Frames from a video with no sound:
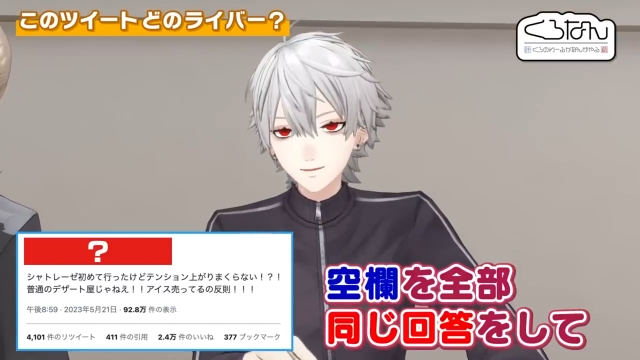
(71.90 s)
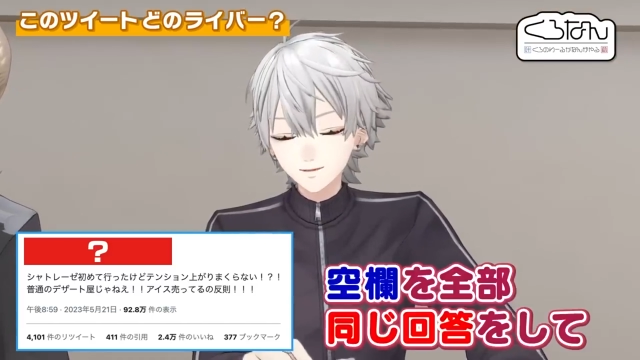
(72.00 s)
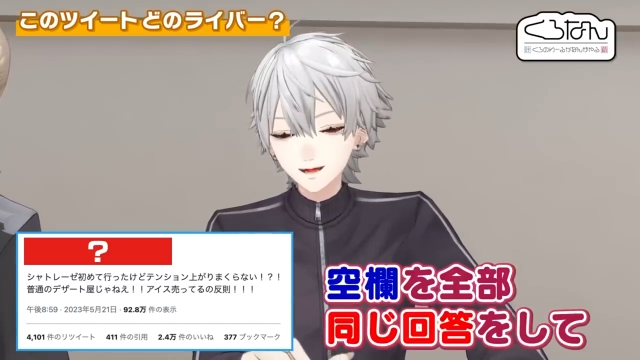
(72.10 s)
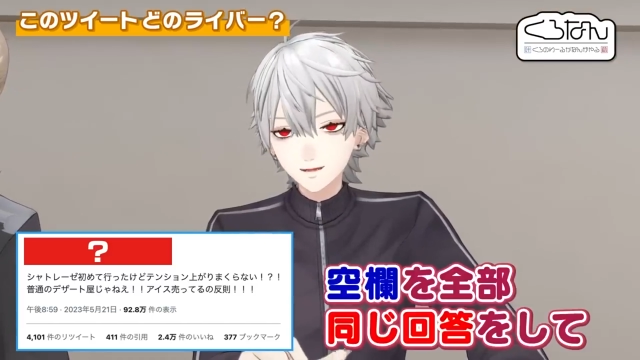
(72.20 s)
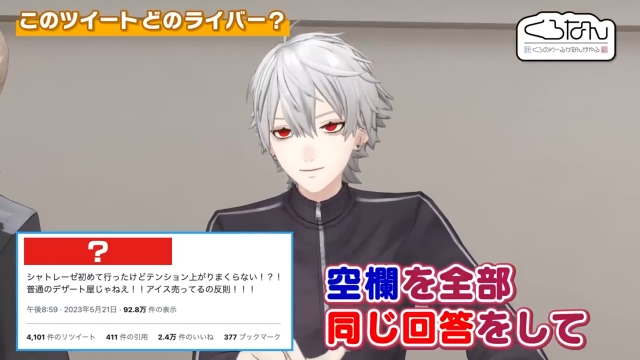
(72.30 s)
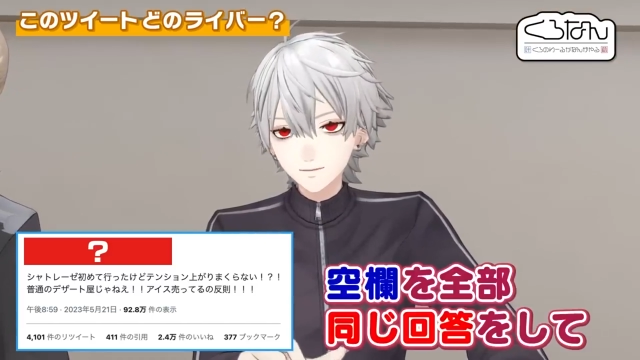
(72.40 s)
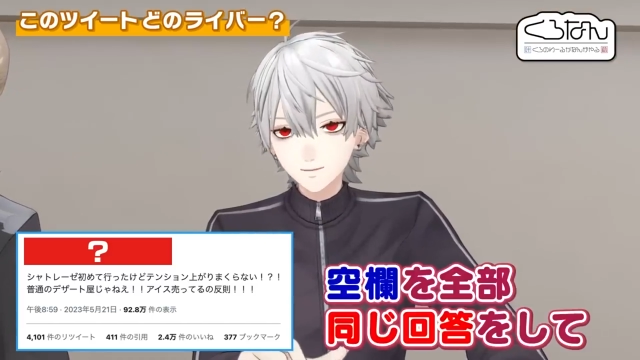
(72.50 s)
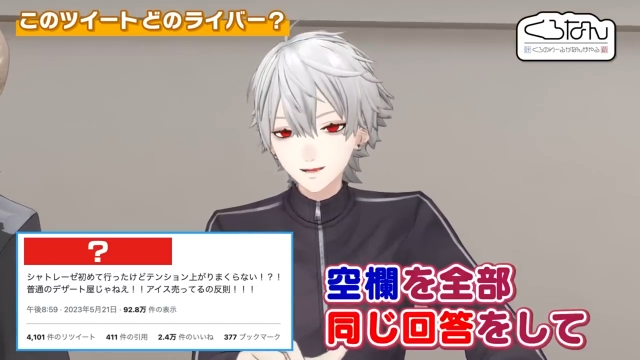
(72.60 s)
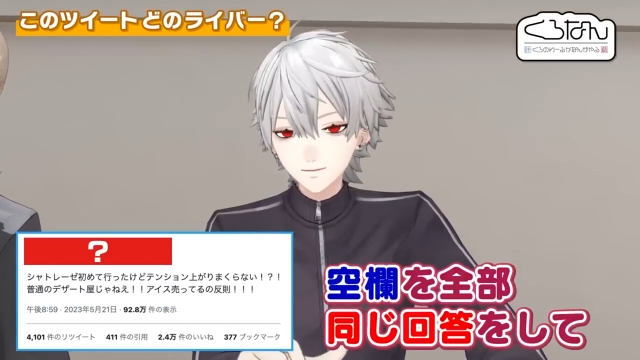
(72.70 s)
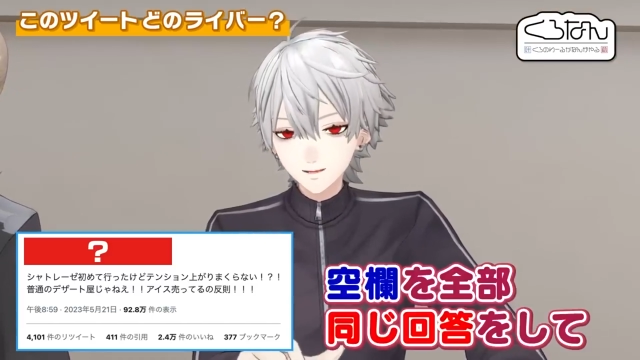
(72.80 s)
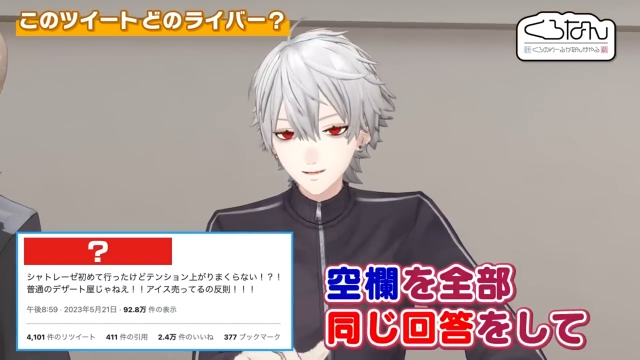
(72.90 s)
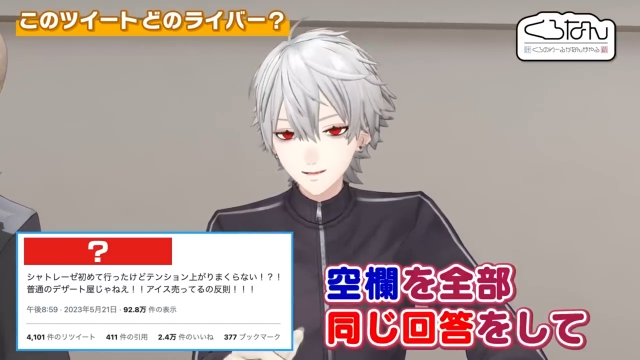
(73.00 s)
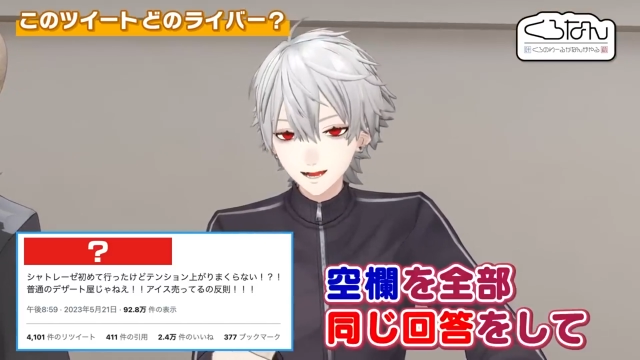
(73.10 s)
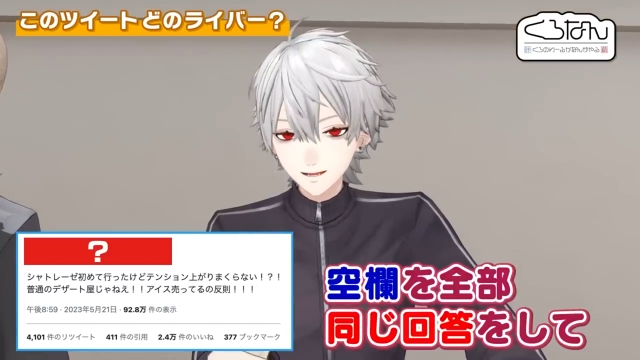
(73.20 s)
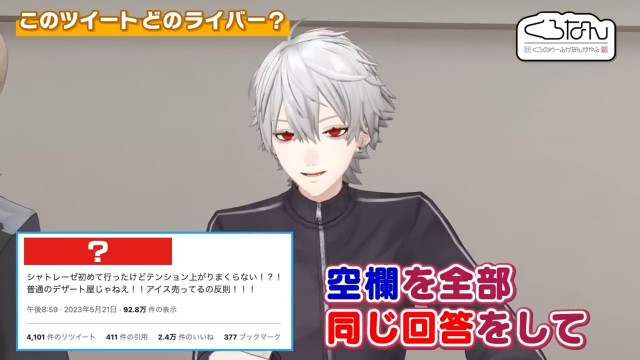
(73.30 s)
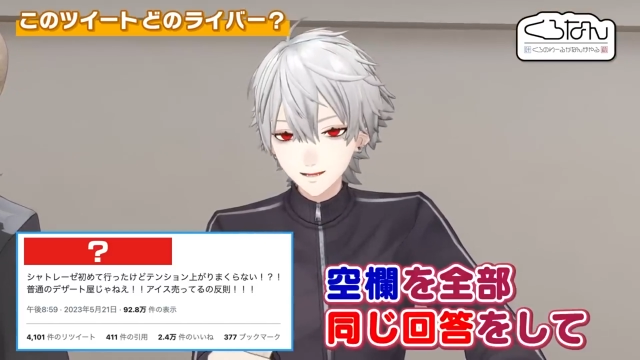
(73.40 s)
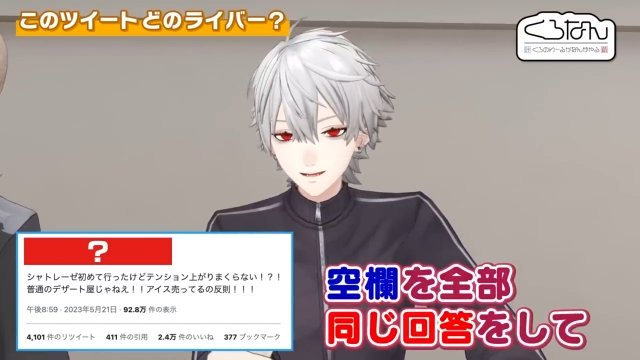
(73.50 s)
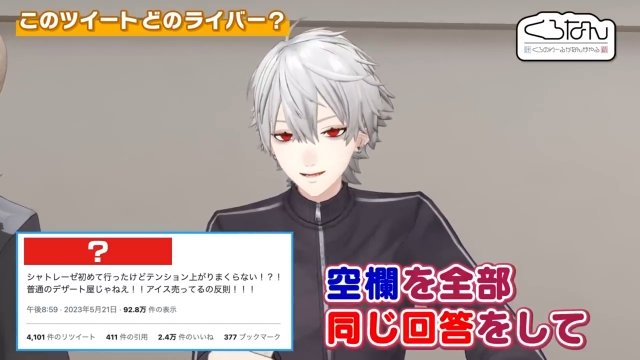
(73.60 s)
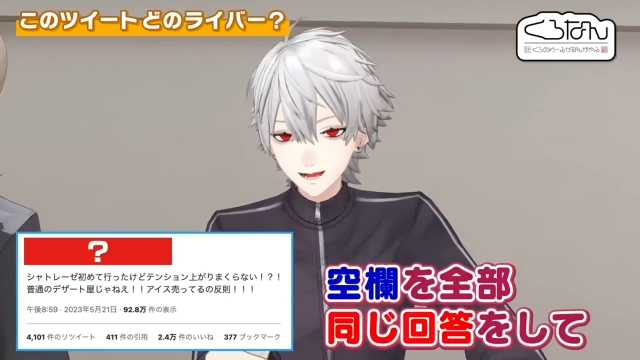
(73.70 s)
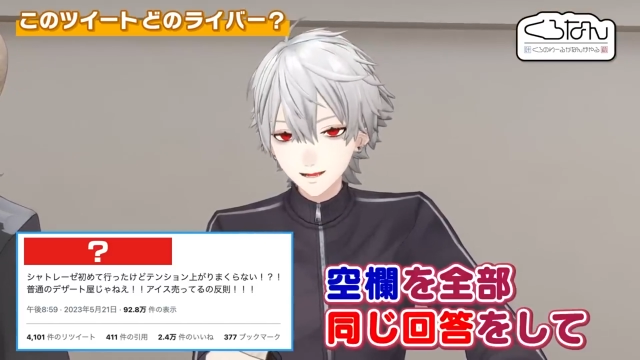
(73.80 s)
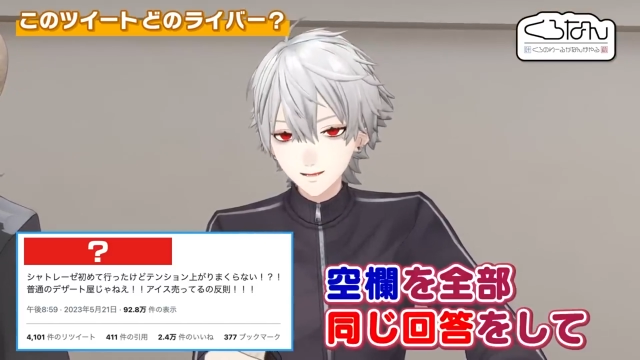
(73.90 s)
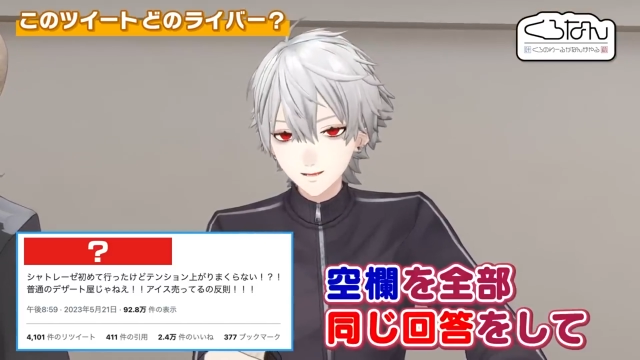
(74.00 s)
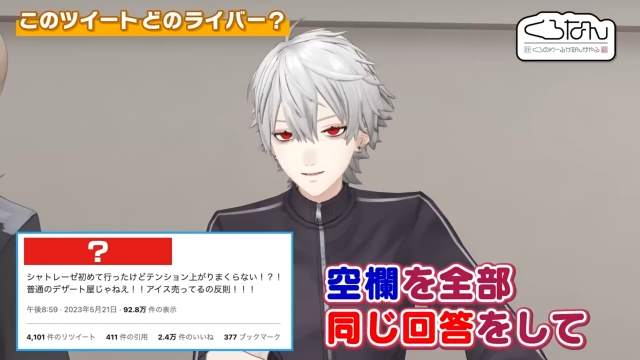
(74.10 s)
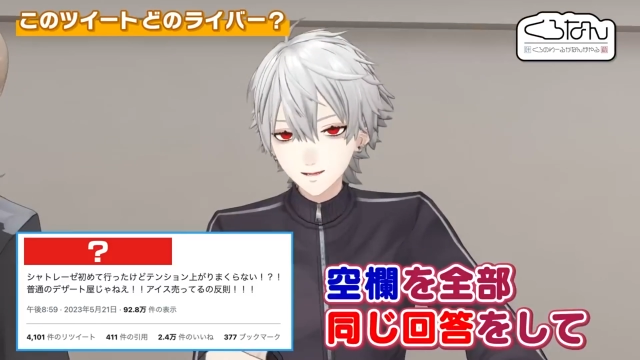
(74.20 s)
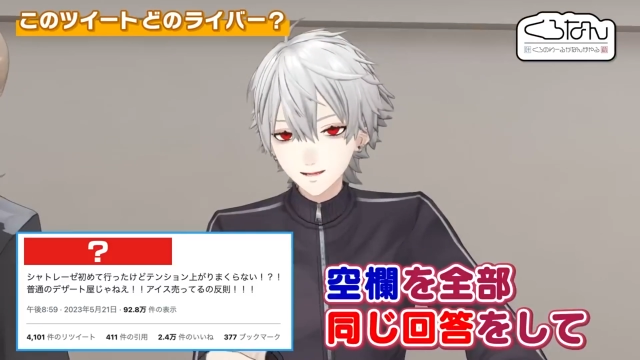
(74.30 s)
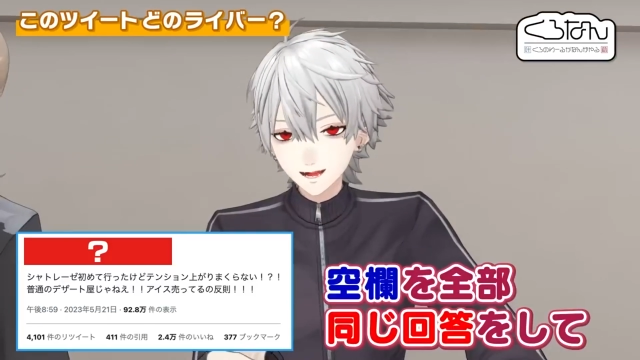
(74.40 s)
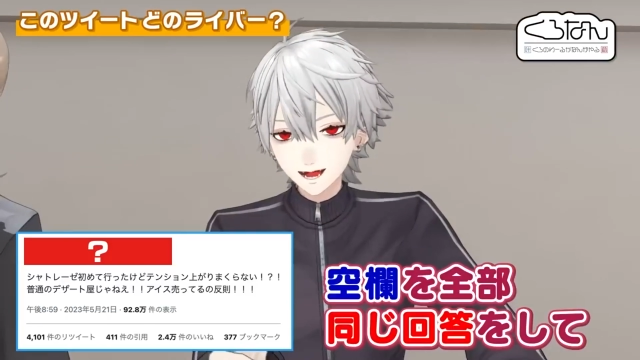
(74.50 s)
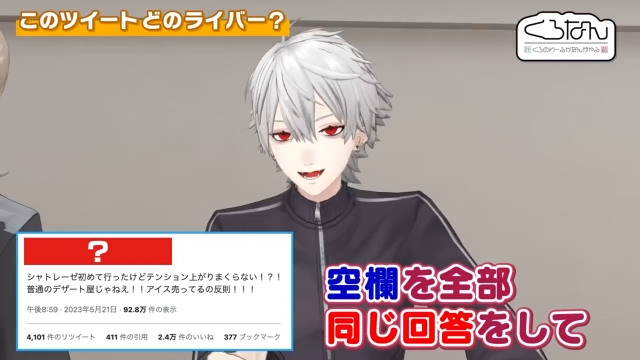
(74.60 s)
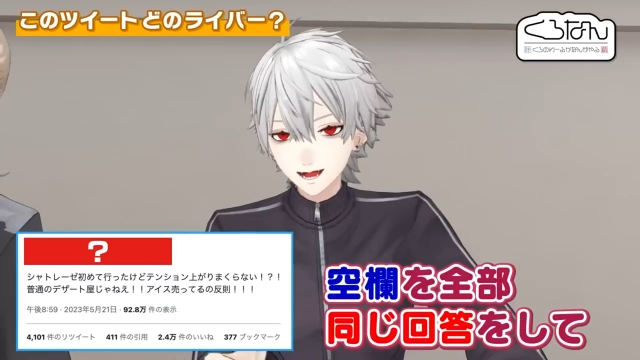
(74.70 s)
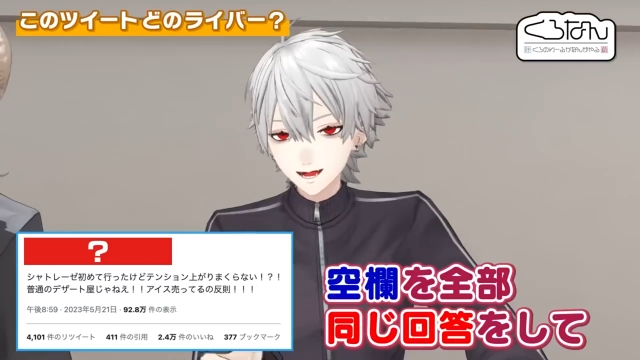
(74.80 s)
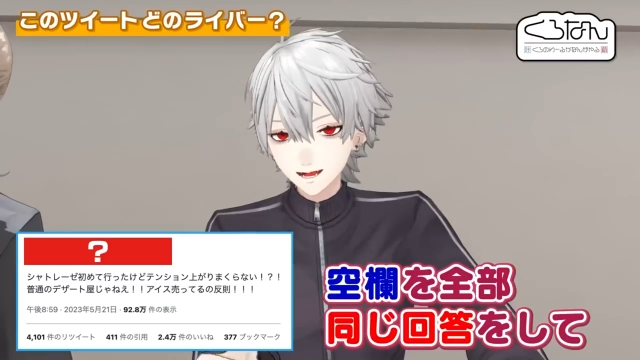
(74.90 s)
空欄を全部同じ回答をして